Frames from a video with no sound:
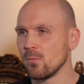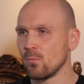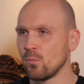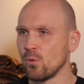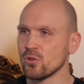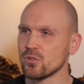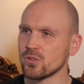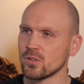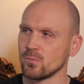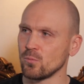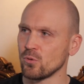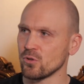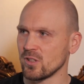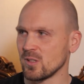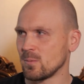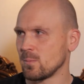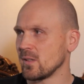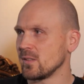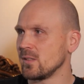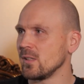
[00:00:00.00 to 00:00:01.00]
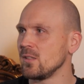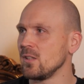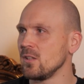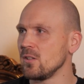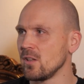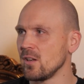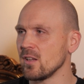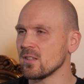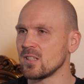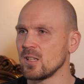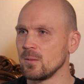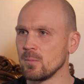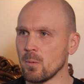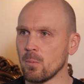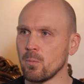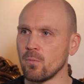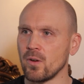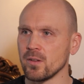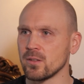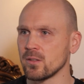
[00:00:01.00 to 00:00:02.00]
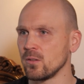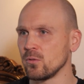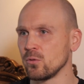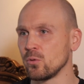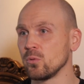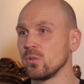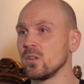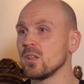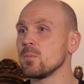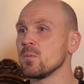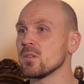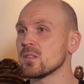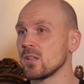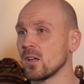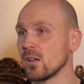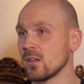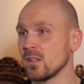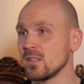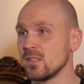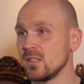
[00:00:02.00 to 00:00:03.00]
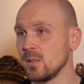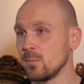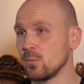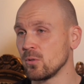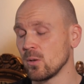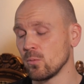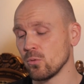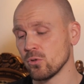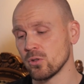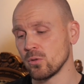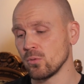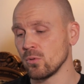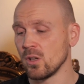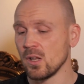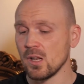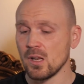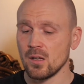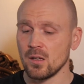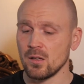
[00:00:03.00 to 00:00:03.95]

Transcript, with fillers: Больше можно спросить, не интересно ли мне бывать в каких-то других местах России, потому что